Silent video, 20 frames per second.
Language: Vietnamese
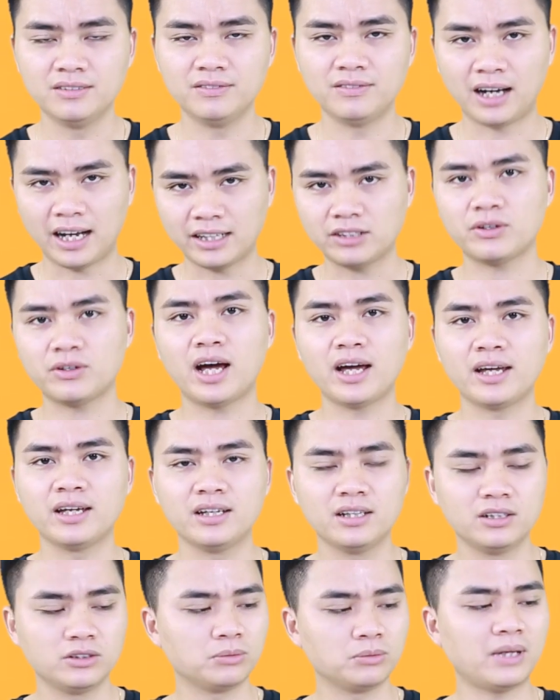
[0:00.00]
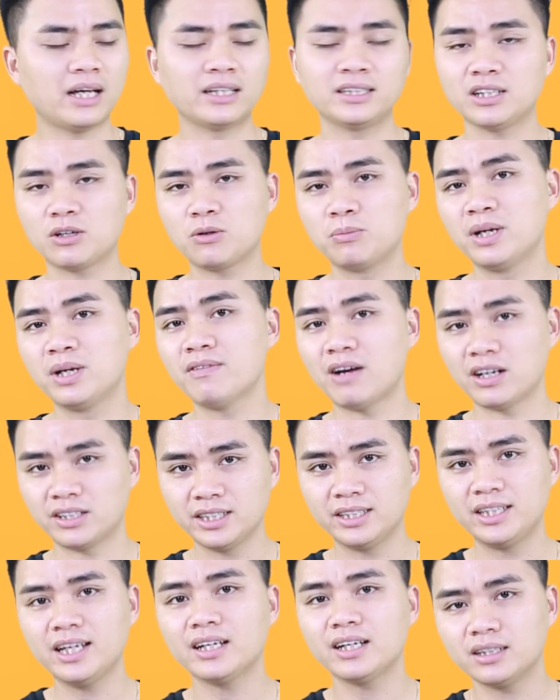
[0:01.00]
Và ngay sau đây chúng ta sẽ cùng đi vào
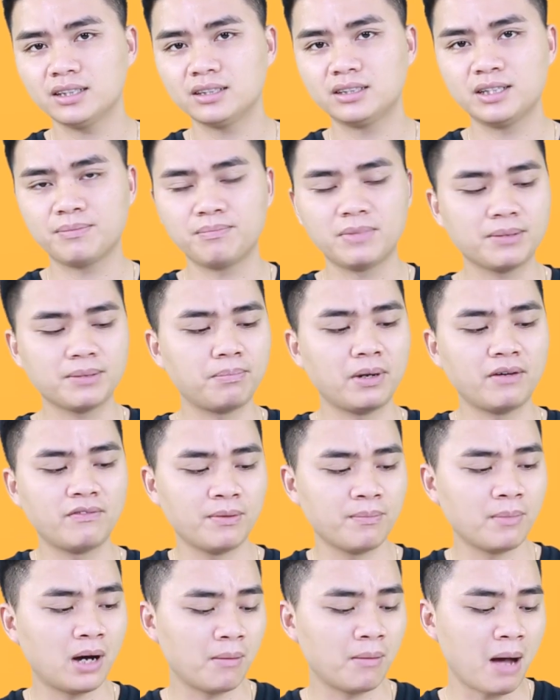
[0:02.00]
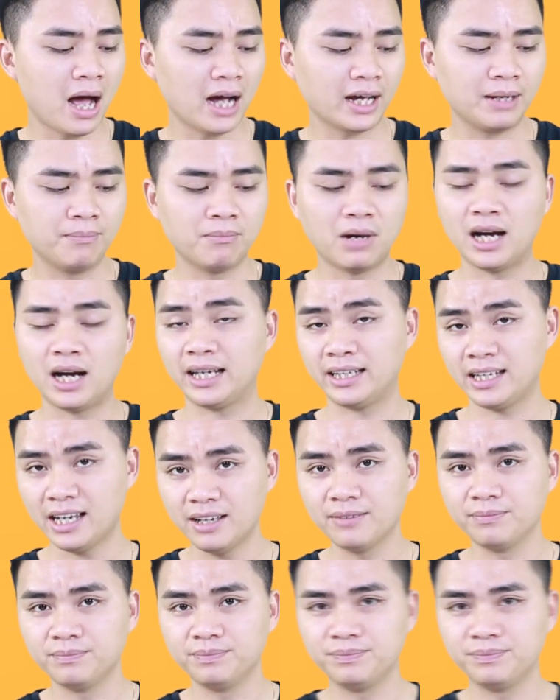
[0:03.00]
chi tiết chiếc mic PVM3000M này nhé